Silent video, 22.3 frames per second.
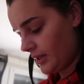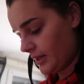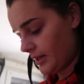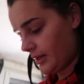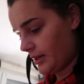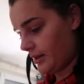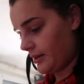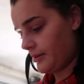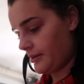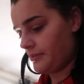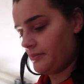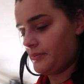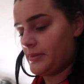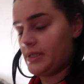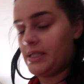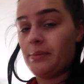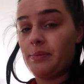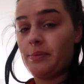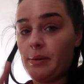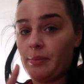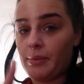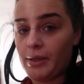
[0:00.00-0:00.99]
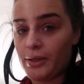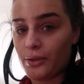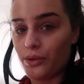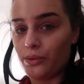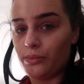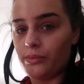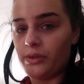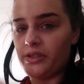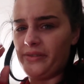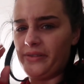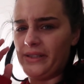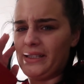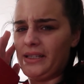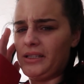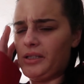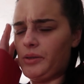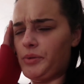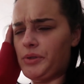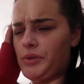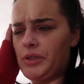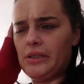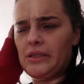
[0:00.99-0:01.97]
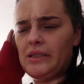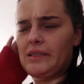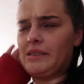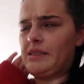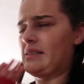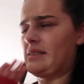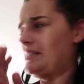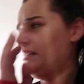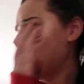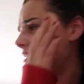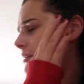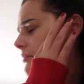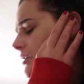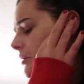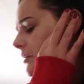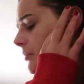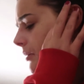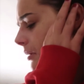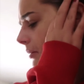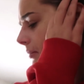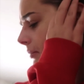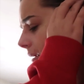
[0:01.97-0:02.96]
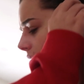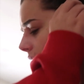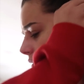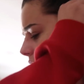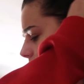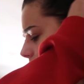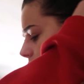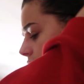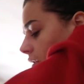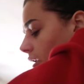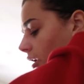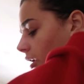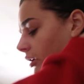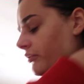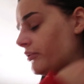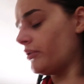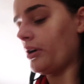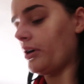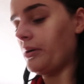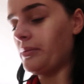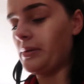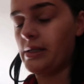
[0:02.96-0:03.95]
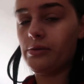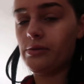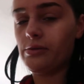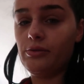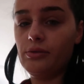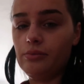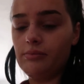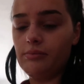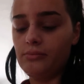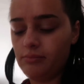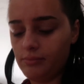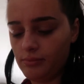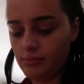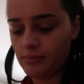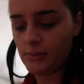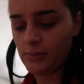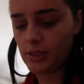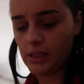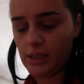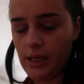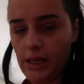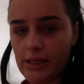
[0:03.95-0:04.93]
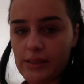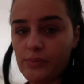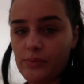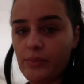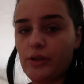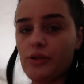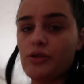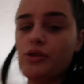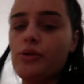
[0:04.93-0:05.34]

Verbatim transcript: Ähm, ich habe ja meine Kommode, ich weiß gar nicht, ob ich euch das erzählt habe, ich habe aber meine Kommode aufgeräumt, also die ersten beiden